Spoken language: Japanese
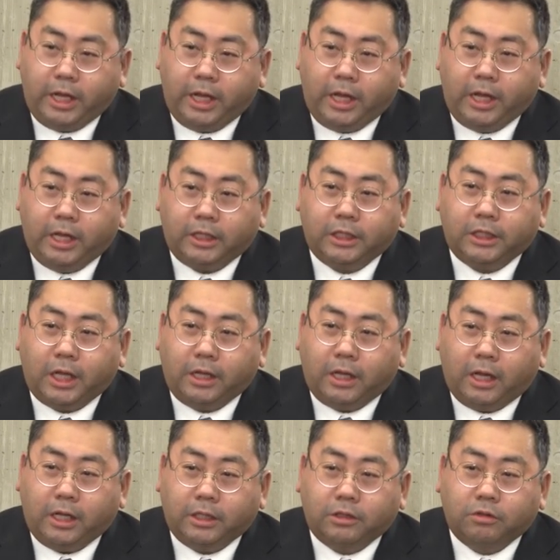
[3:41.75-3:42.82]
えー、危
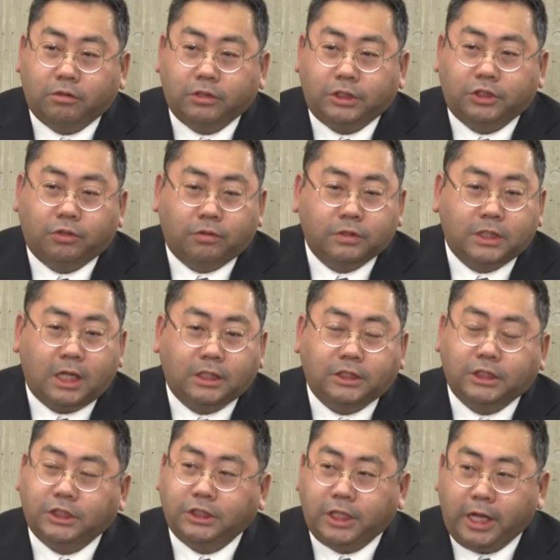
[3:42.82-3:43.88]
険、えーと、異常を察
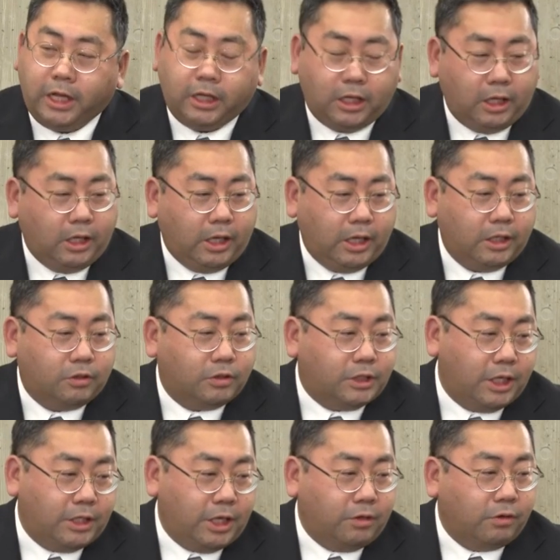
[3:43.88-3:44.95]
知してえーと、と
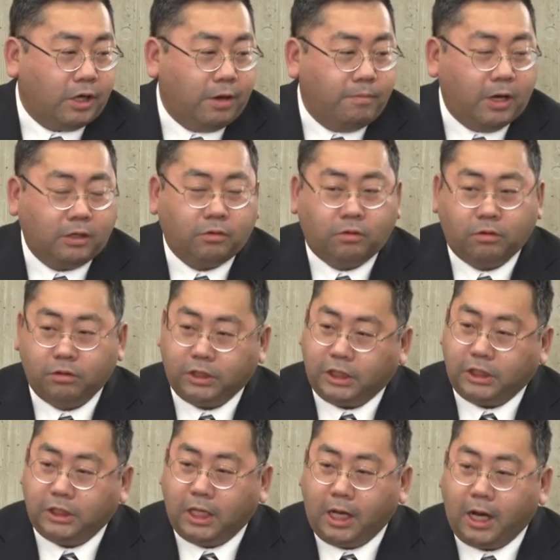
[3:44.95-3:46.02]
静電の現場の方に
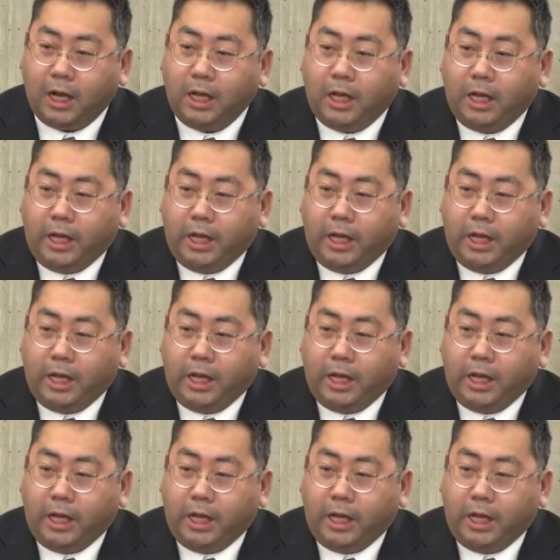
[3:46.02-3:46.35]
行ったら、